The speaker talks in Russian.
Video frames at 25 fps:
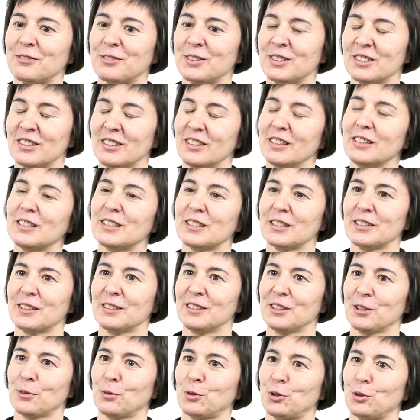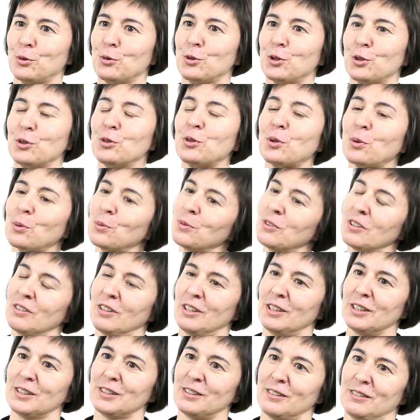Федерации, где уже очень трудно
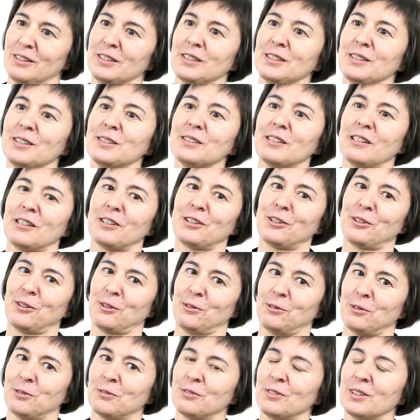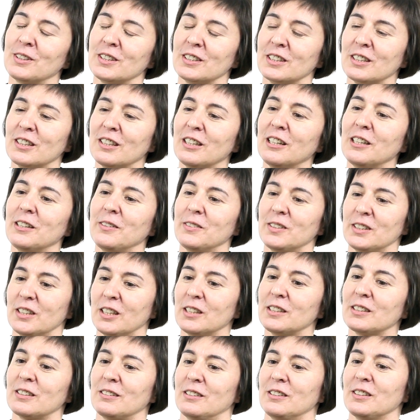найти носители коренного языка, или все
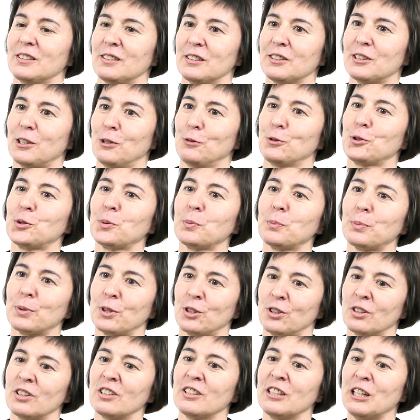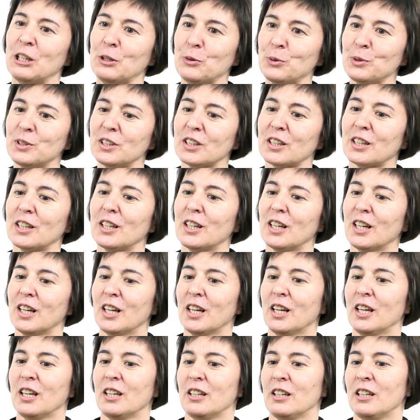эти носители очень пожилые люди,
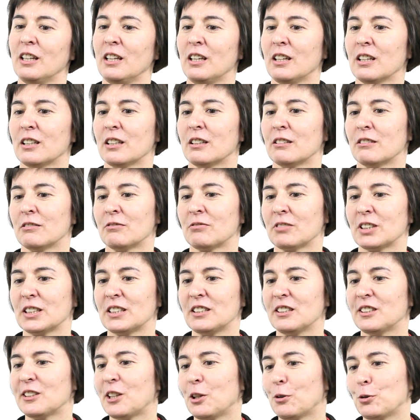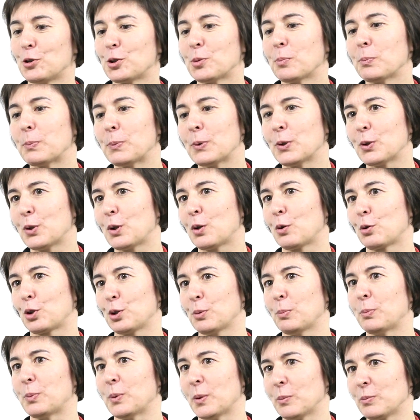или носители очень плохо
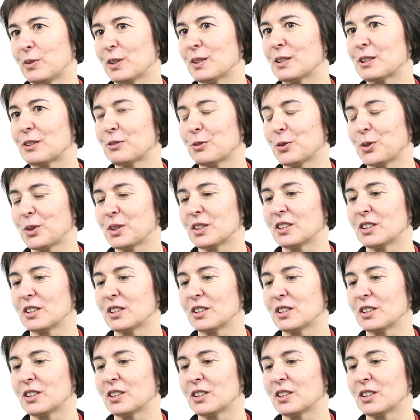уже помнят свой